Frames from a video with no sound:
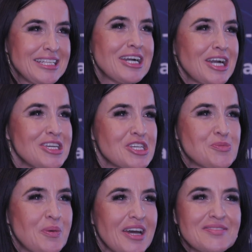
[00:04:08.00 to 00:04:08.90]
i taka
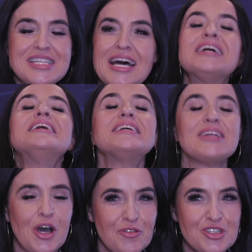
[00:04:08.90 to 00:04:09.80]
jest prawda.
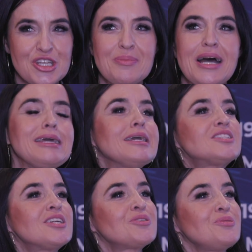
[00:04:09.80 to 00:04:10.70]
Owszem, ale
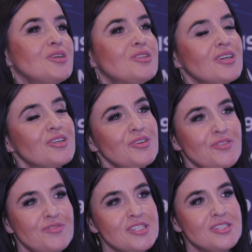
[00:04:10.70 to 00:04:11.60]
ja traktuję to jako
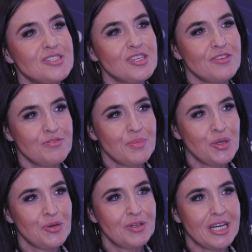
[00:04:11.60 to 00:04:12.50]
inwestycję w
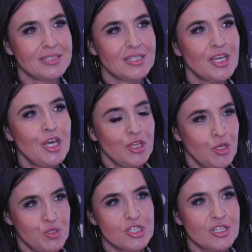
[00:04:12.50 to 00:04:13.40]
moją kadrę.
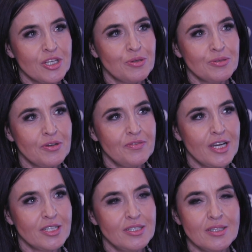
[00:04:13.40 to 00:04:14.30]
Dobrze
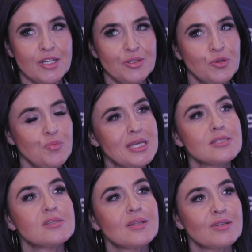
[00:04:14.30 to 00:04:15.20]
zrekrutowani na rynku
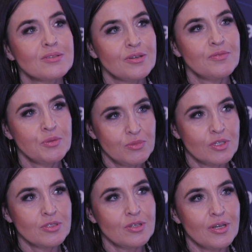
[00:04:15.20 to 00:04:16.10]
międzynarodowym
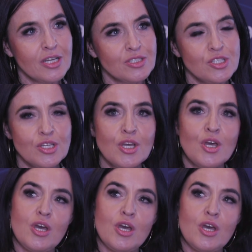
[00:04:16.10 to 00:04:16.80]
doktoranci